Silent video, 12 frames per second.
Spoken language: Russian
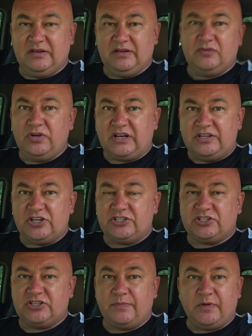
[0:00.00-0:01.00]
Ну и,
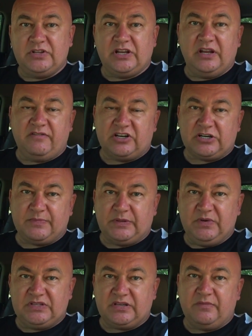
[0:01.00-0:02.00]
конечно же, дополнительная ваша
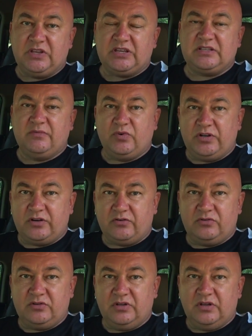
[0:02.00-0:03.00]
подписка меня
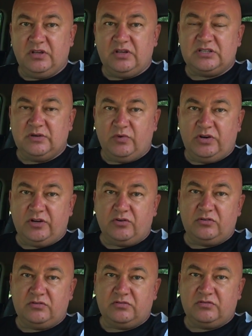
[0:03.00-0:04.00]
стимулирует
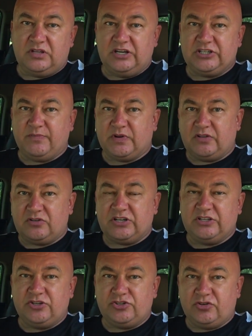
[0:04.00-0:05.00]
стимулирует дальше
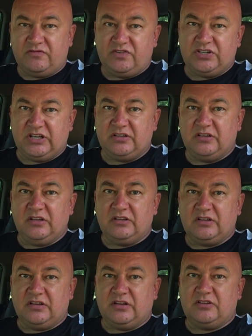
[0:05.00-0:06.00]
продолжать еще отвечать
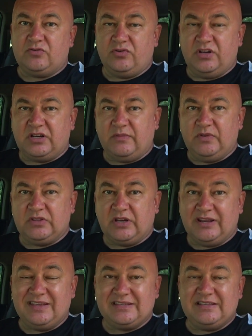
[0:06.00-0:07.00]
на другие
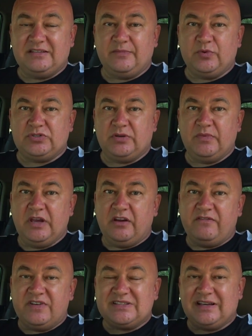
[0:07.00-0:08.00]
комментарии. Если, допустим,
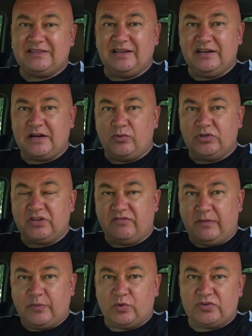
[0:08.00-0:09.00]
вы задали какой-то
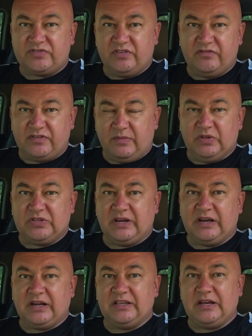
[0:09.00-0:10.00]
вопрос в
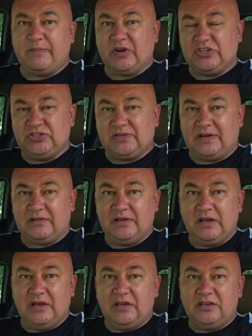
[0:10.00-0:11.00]
комментариях, я прочитал
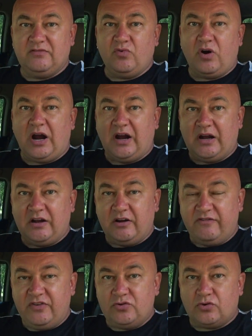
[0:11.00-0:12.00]
его, а
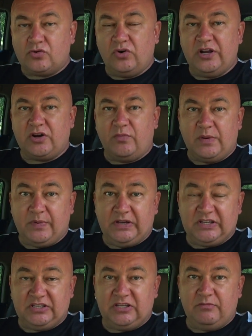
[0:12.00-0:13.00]
видеоролика у меня
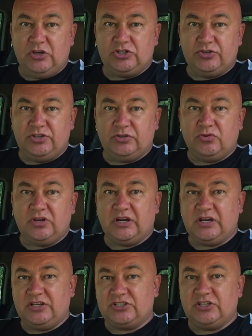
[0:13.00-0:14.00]
по этой теме еще нету, я,
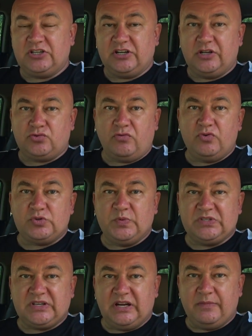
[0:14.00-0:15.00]
конечно же, готовлю
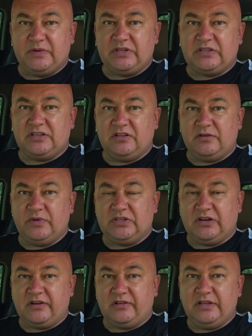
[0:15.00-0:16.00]
специально под это дело
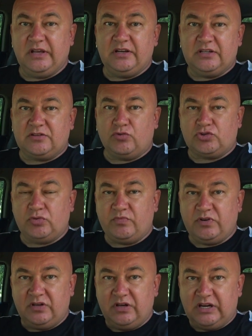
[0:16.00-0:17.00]
материал, для того,
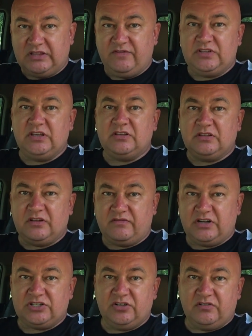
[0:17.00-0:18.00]
чтобы ответить на
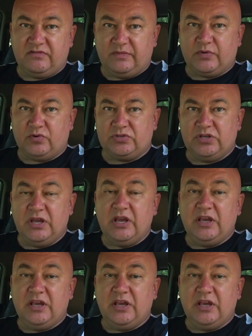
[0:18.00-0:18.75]
ваш вопрос.